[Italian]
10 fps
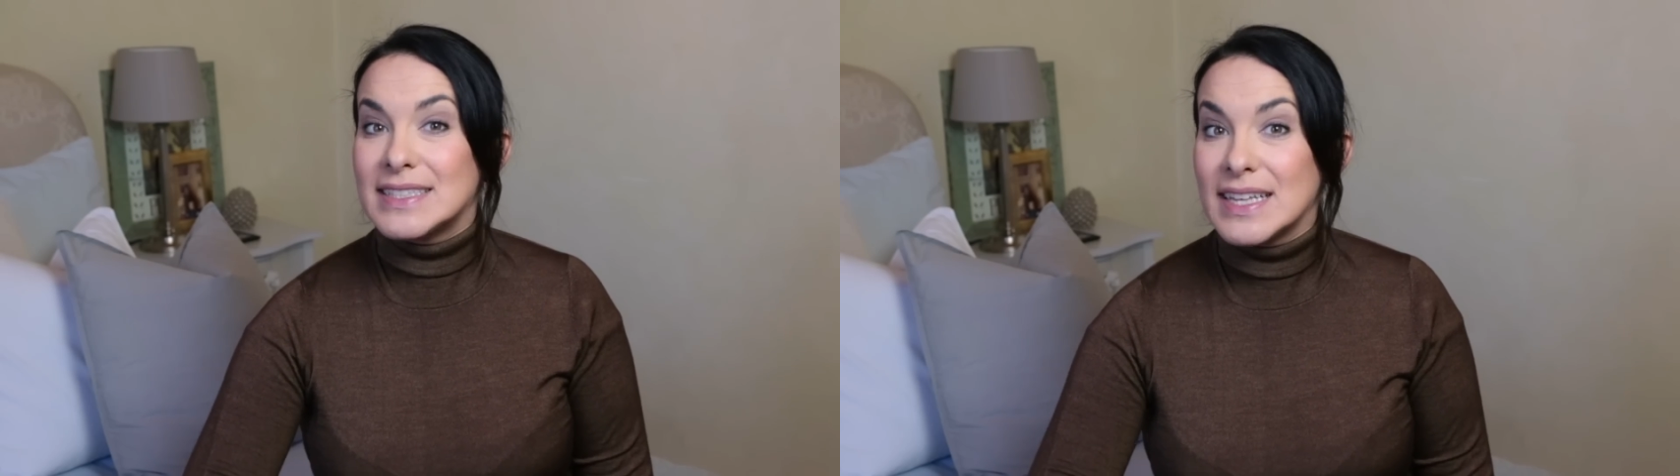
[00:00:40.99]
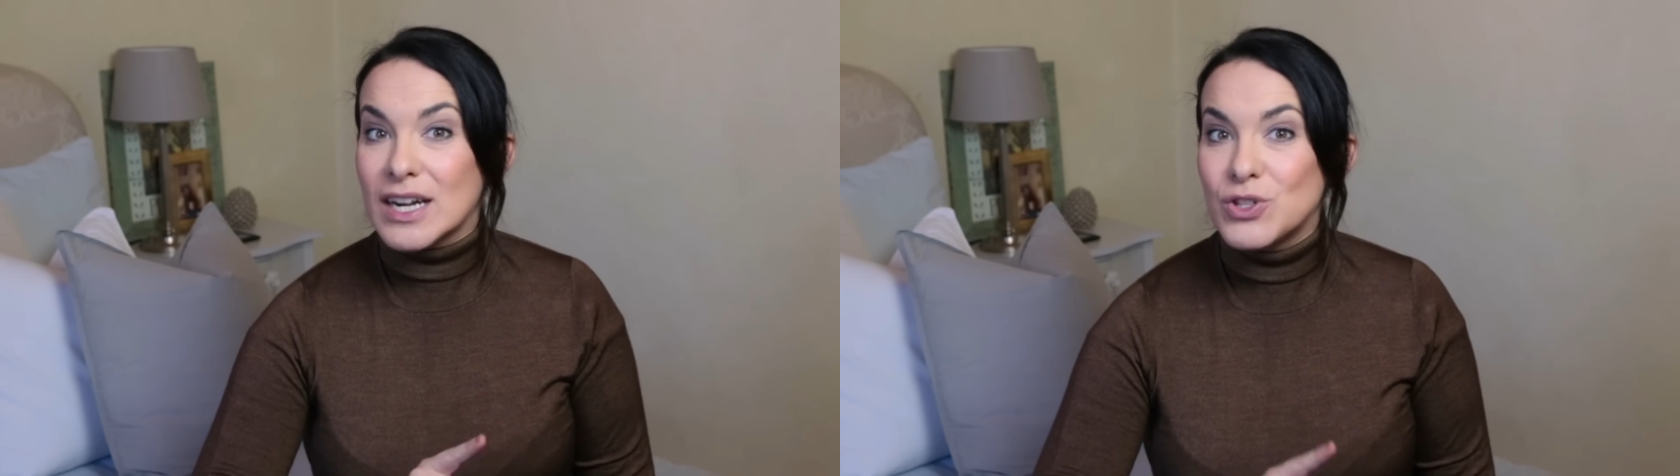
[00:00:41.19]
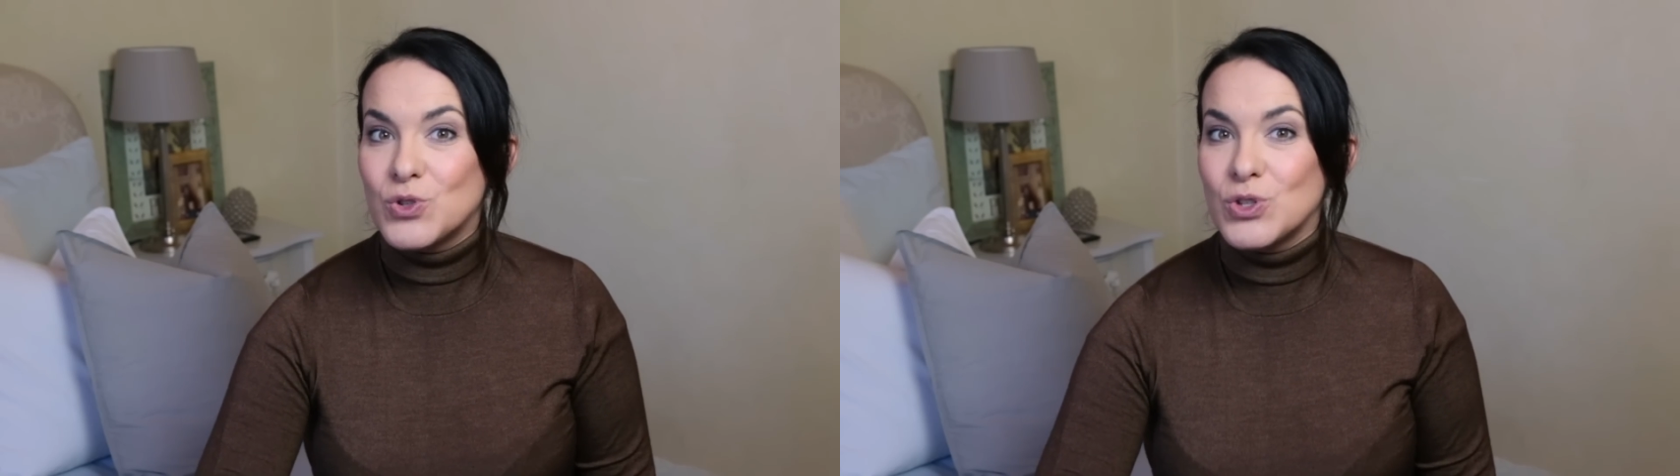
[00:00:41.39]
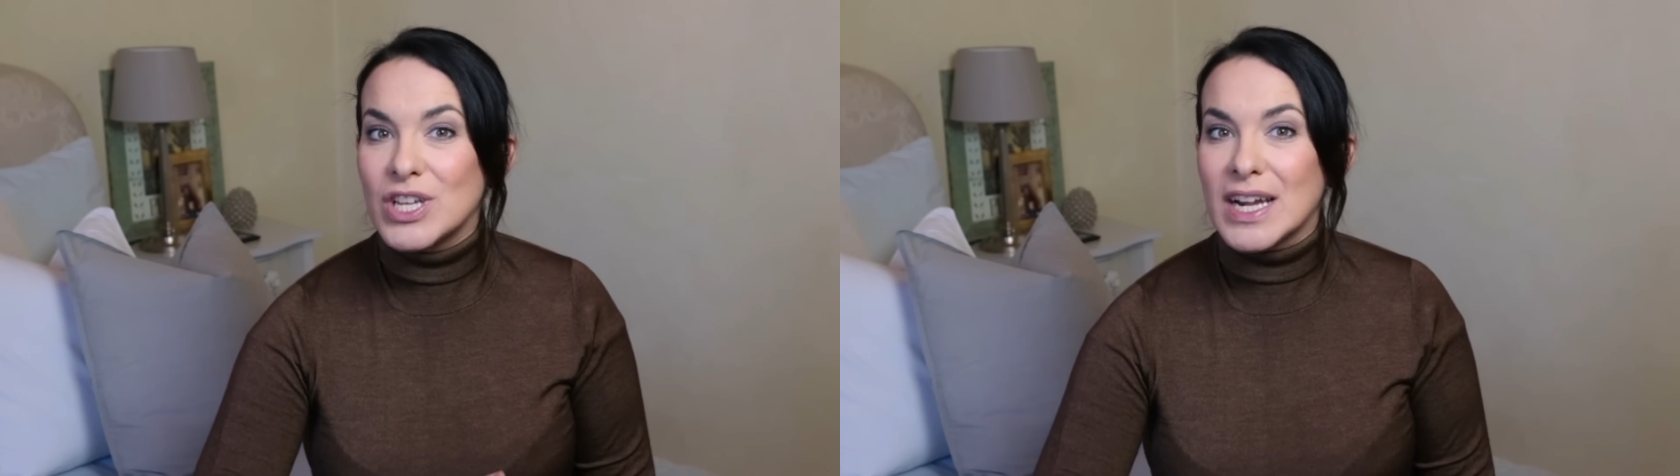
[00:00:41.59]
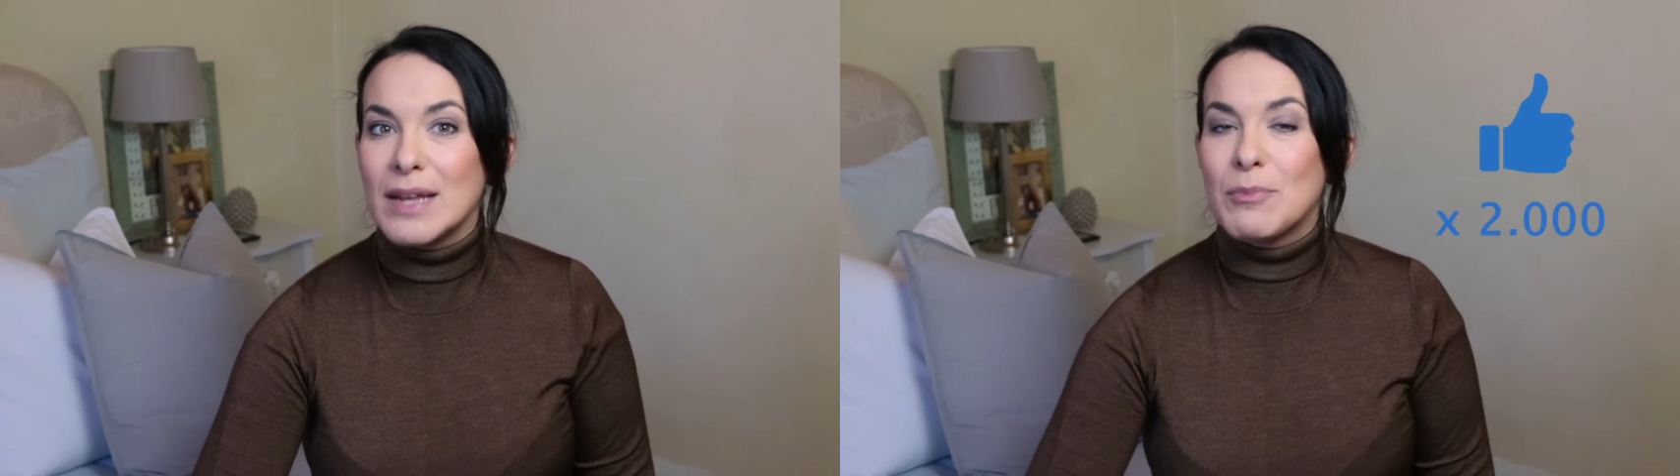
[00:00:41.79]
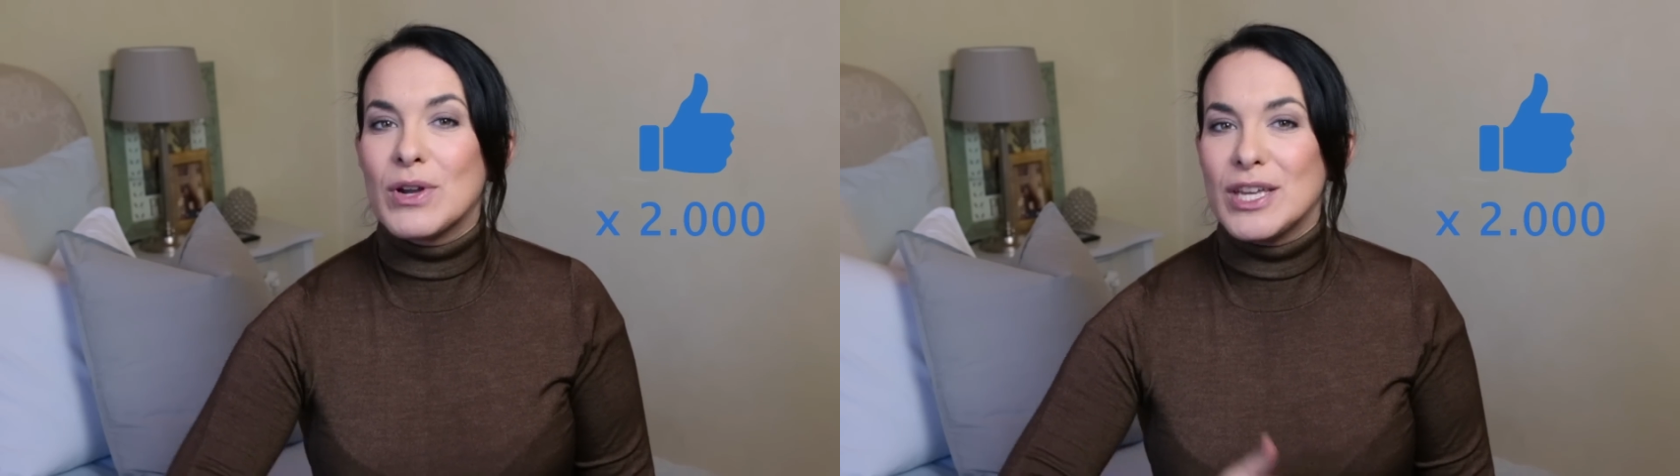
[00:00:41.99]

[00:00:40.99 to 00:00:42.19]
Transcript: se raggiungeremo